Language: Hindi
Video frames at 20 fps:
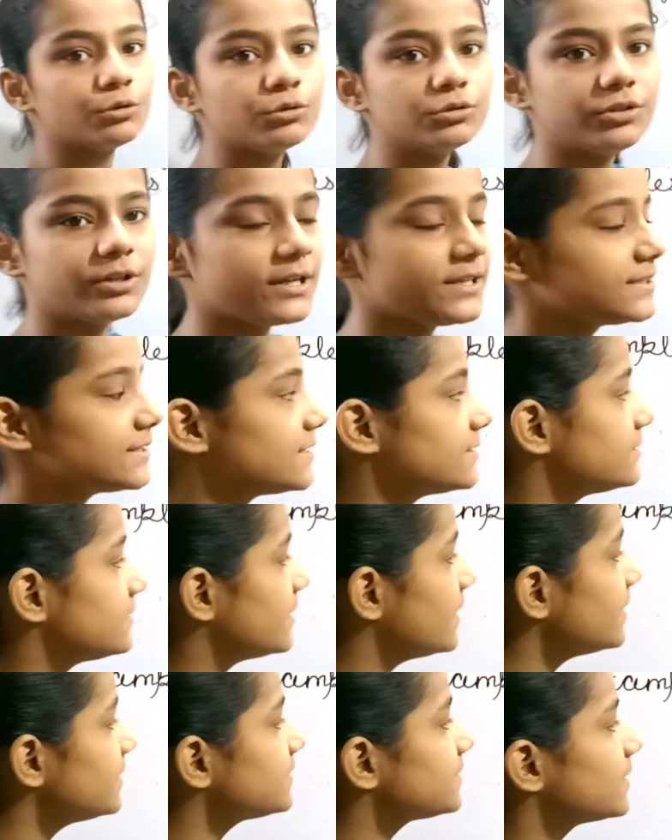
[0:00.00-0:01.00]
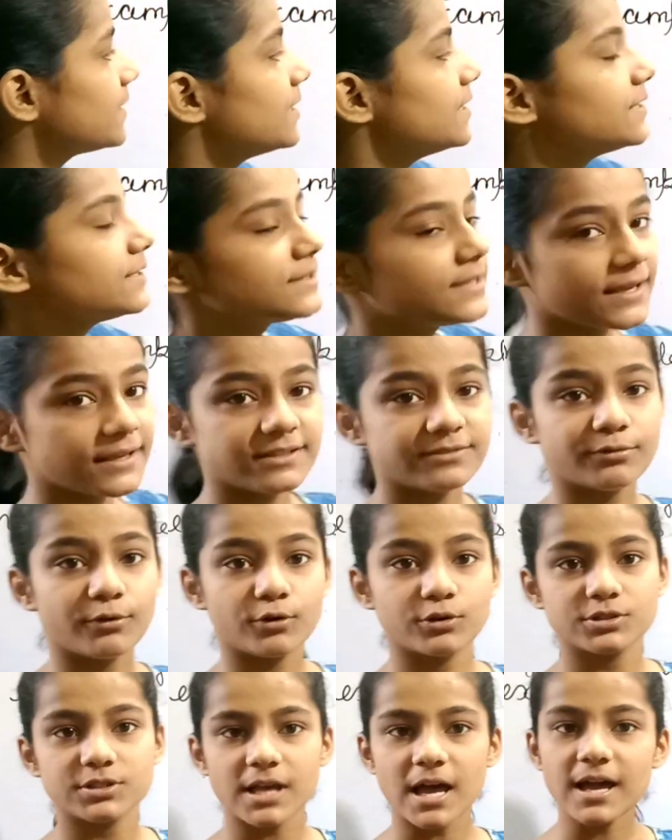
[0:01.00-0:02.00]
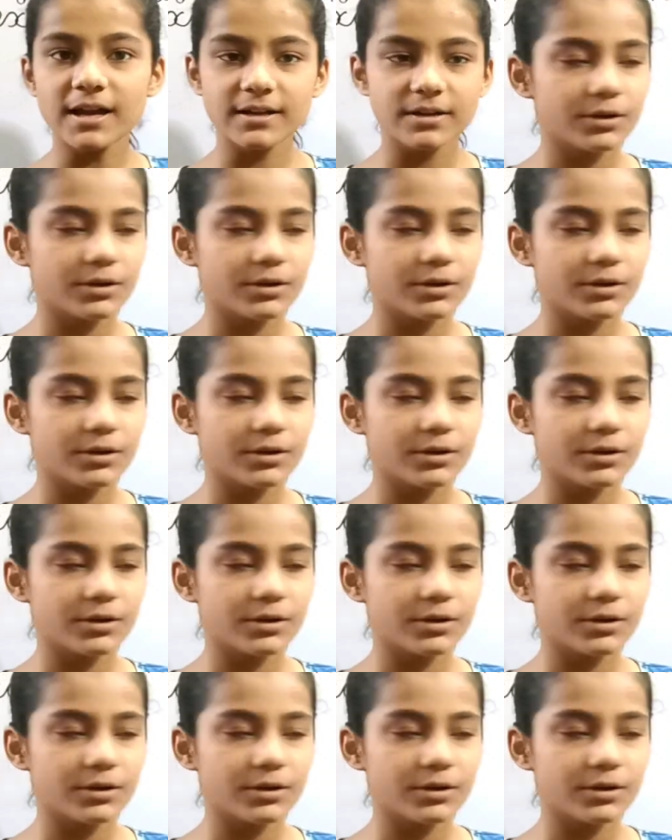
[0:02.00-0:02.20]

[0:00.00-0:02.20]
टू थ्री जो सिक्स सिक्स फोर ज़ा